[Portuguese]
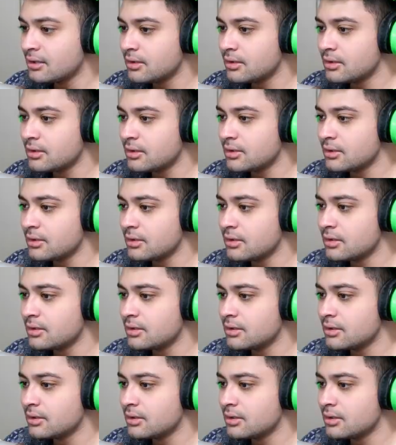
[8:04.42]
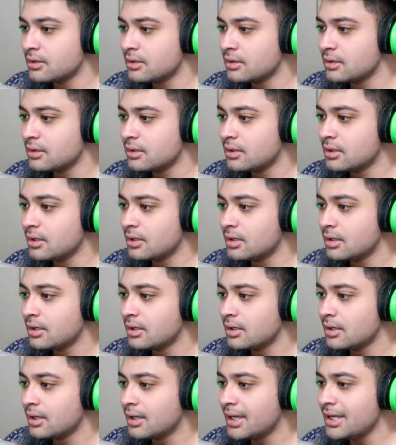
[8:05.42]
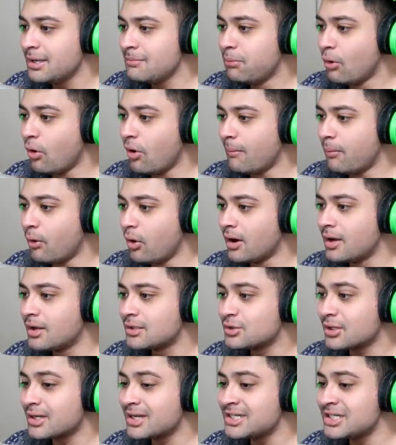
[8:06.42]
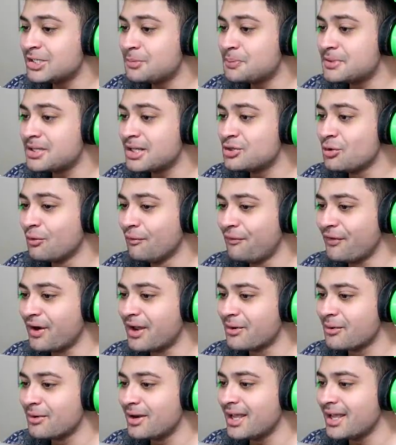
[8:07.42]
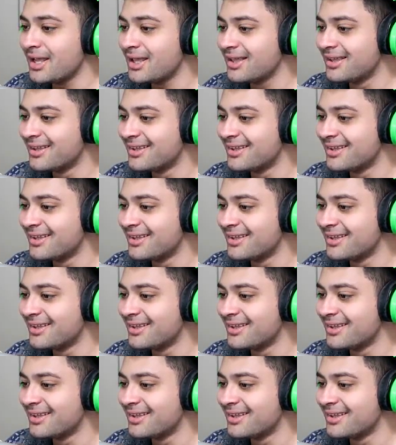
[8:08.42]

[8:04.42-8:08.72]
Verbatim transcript: Ali em frente, ali em frente. Aí, boa, boa. Só que a gente precisa de um frango, né?